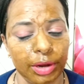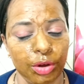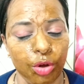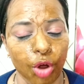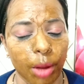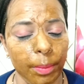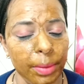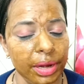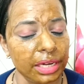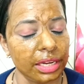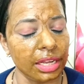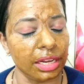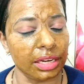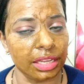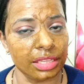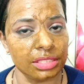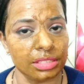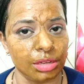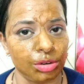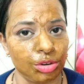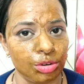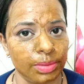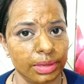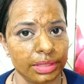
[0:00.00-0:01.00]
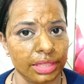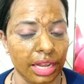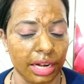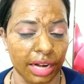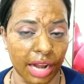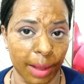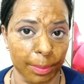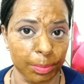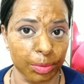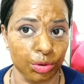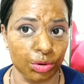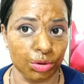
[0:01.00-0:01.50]
पे कमेंट करके जरूर
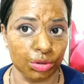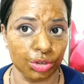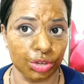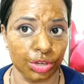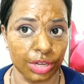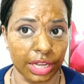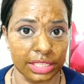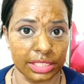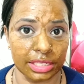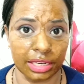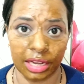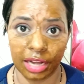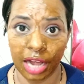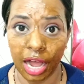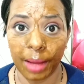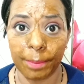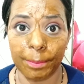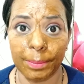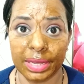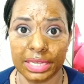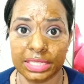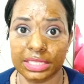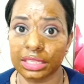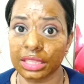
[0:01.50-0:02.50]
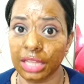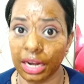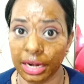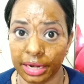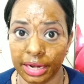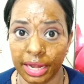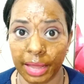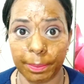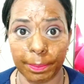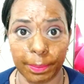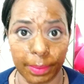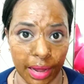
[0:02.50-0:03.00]
बताना आप लोगों को कैसा लगा अब मैं इसे
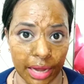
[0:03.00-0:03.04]
ठंडे